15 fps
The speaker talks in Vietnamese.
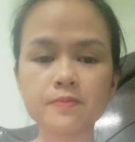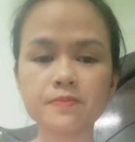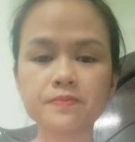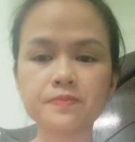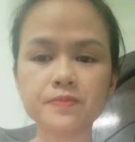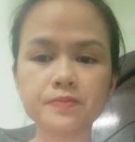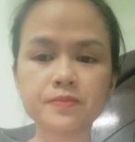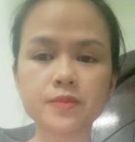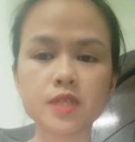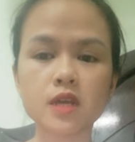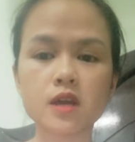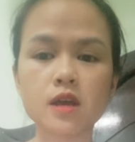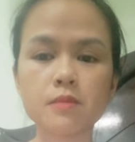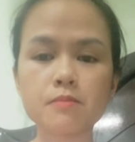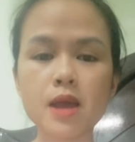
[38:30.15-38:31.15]
음,
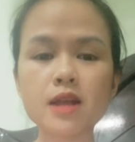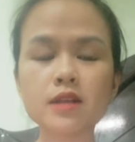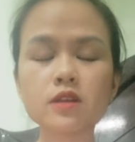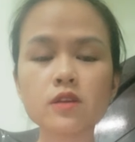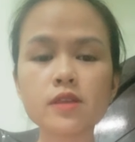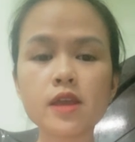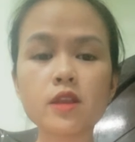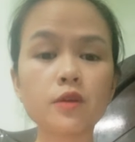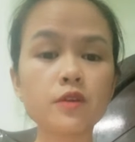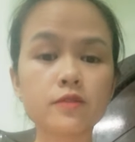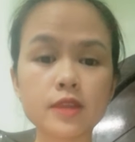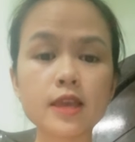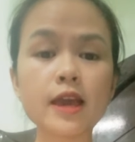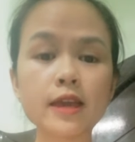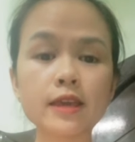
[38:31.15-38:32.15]
bạn có thể nói được tiếng
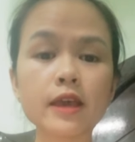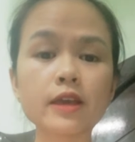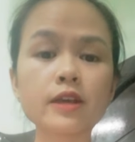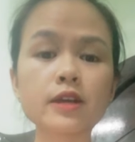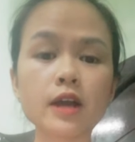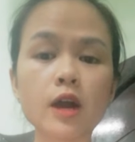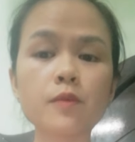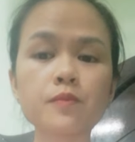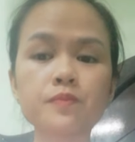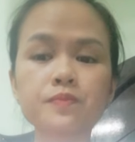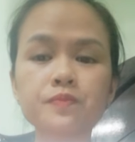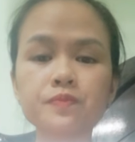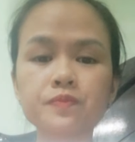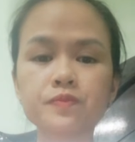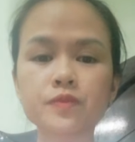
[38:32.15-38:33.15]
Anh hay không? 음, ừ.